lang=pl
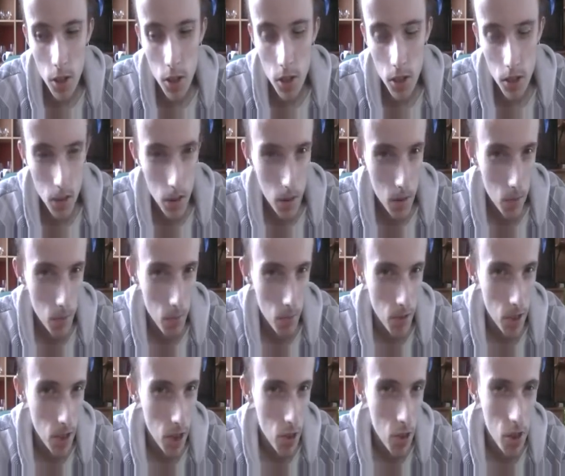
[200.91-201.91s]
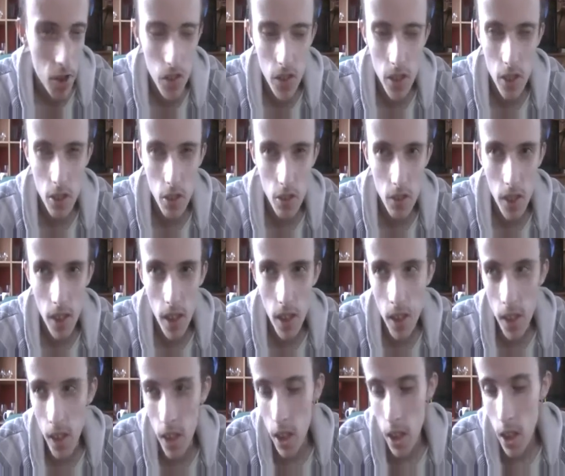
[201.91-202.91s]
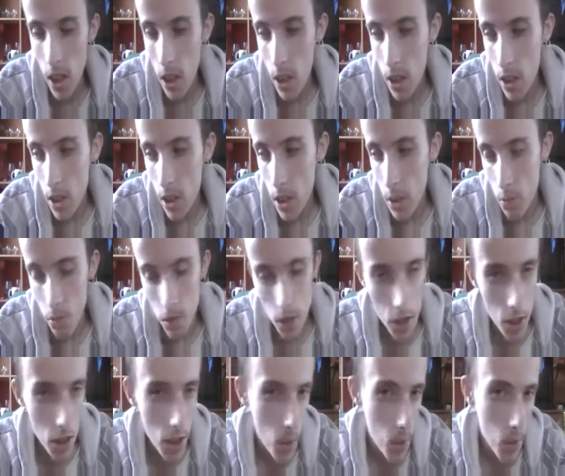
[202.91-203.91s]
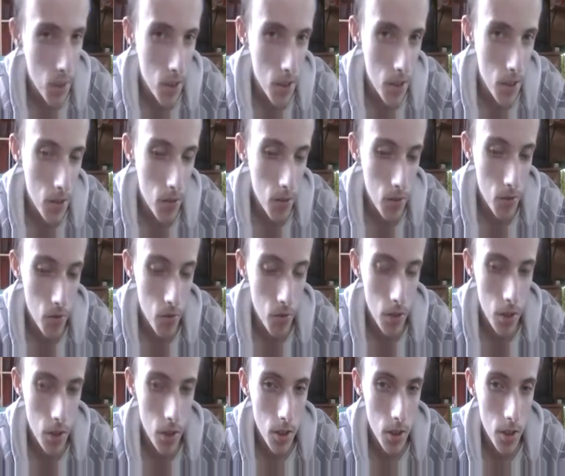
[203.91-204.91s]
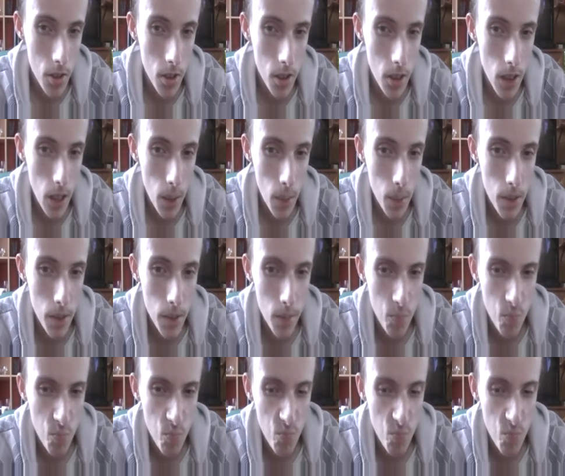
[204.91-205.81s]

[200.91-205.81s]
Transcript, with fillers: Yy, ścieżki dźwiękowe, yy, przejścia między yy, scenkami,